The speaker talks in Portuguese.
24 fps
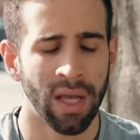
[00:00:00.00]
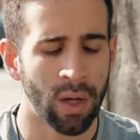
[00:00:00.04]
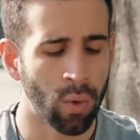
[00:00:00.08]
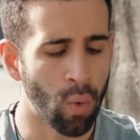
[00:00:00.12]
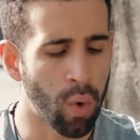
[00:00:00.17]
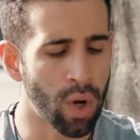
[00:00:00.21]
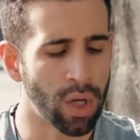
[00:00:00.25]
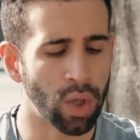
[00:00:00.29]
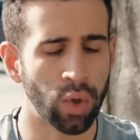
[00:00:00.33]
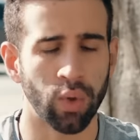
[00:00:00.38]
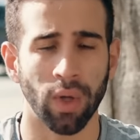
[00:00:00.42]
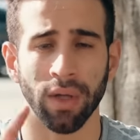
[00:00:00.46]

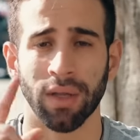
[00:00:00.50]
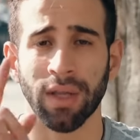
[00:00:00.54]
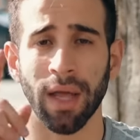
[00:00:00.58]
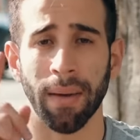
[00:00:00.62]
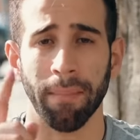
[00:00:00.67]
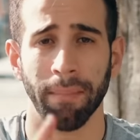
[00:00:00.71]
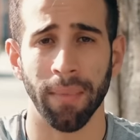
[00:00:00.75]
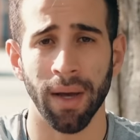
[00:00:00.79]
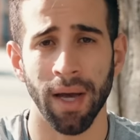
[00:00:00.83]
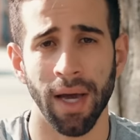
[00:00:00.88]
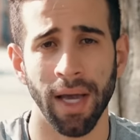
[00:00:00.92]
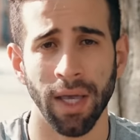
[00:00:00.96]
quanto a
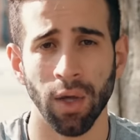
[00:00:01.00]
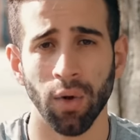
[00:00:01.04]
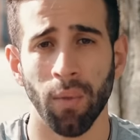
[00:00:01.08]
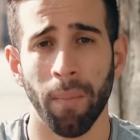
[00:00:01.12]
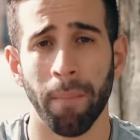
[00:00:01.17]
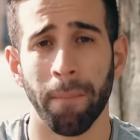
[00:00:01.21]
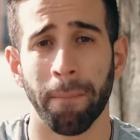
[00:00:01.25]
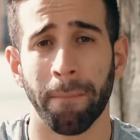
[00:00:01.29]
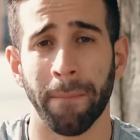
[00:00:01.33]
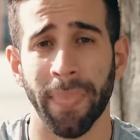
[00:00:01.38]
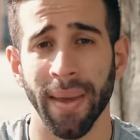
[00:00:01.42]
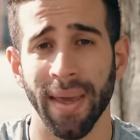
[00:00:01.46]
tamanho,
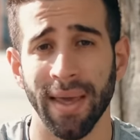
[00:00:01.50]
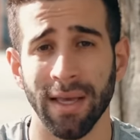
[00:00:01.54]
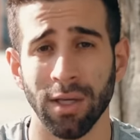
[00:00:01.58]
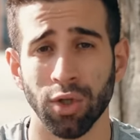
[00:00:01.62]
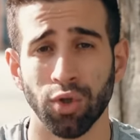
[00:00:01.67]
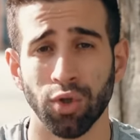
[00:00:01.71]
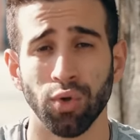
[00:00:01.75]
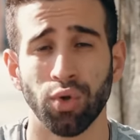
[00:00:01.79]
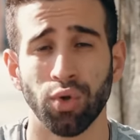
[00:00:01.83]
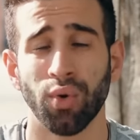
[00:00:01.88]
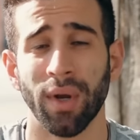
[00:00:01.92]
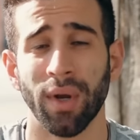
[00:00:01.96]

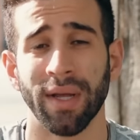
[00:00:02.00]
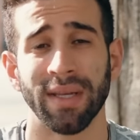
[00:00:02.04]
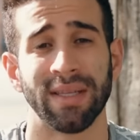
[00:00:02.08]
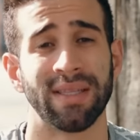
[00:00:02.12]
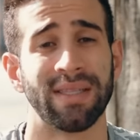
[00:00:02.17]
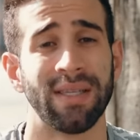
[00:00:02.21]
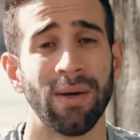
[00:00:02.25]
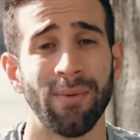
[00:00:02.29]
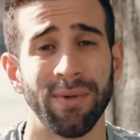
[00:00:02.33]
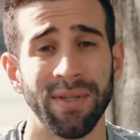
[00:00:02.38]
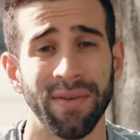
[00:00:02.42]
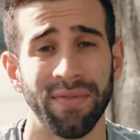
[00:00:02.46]
peso,
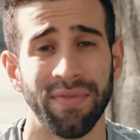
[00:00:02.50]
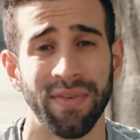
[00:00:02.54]
duração de